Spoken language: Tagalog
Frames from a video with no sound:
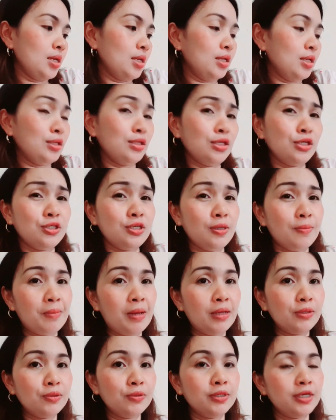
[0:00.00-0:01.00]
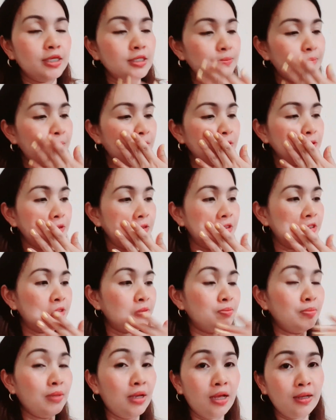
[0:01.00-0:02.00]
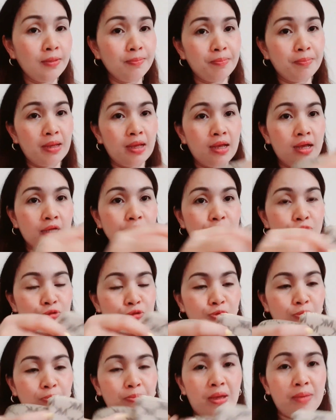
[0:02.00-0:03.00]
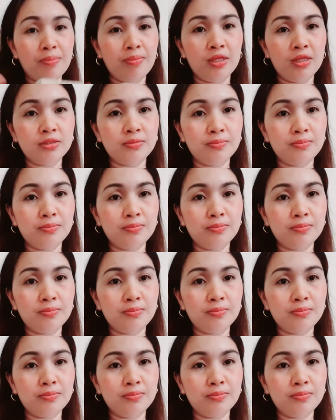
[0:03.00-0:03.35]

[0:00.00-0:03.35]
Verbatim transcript: Hindi siya paano guys, pa shoulder bag, pa ano to, pa belt